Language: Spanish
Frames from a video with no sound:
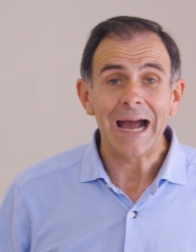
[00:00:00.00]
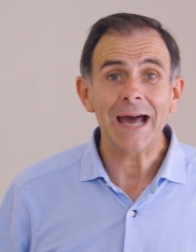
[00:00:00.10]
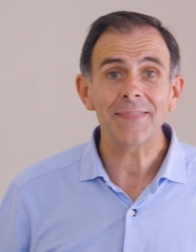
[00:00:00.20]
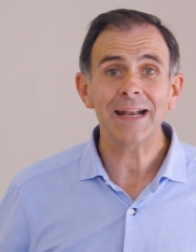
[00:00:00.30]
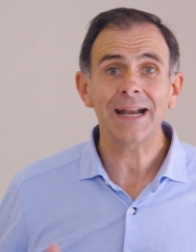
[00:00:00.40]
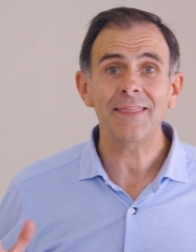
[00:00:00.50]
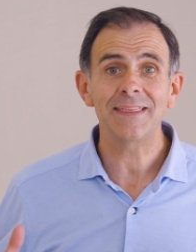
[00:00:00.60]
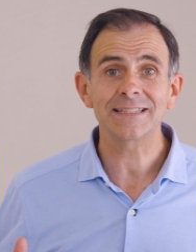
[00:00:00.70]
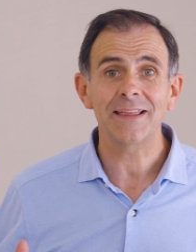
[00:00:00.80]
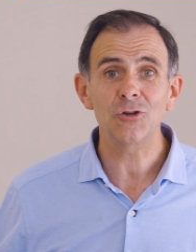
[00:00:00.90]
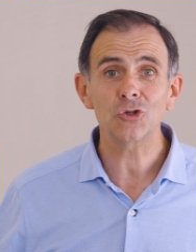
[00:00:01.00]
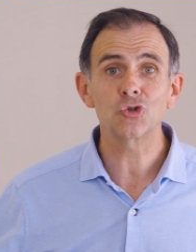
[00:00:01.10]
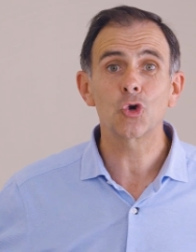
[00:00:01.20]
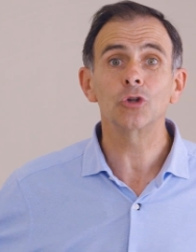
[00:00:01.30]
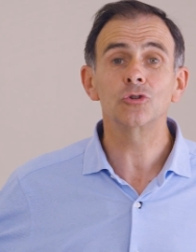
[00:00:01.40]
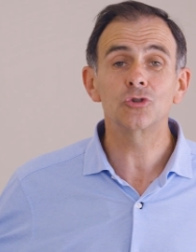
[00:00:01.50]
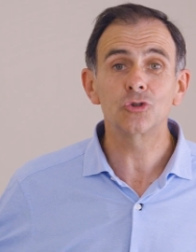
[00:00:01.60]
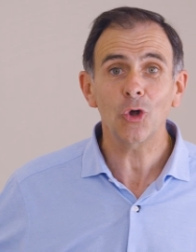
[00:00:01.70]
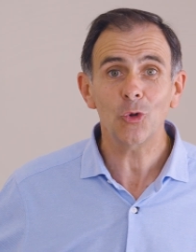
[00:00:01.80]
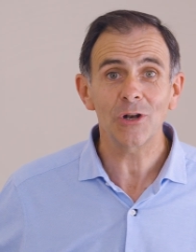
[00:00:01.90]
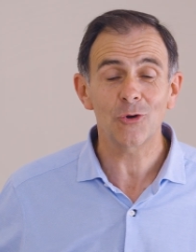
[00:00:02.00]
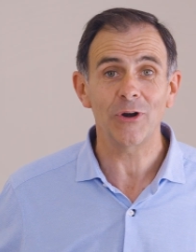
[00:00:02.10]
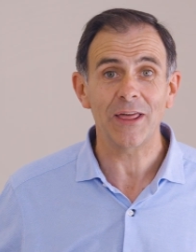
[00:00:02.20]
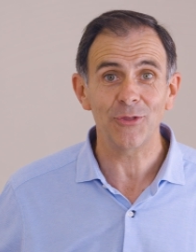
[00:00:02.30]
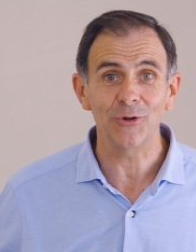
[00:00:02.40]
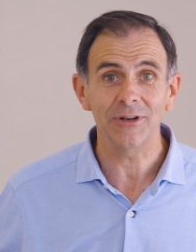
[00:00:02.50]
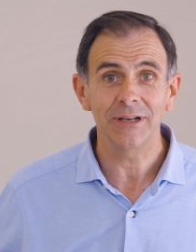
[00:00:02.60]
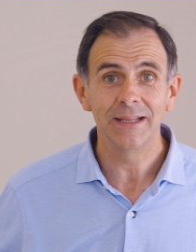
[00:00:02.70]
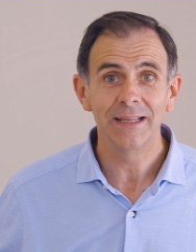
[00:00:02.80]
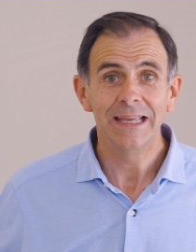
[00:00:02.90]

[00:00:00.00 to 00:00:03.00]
a dar gracias a Dios con todo el corazón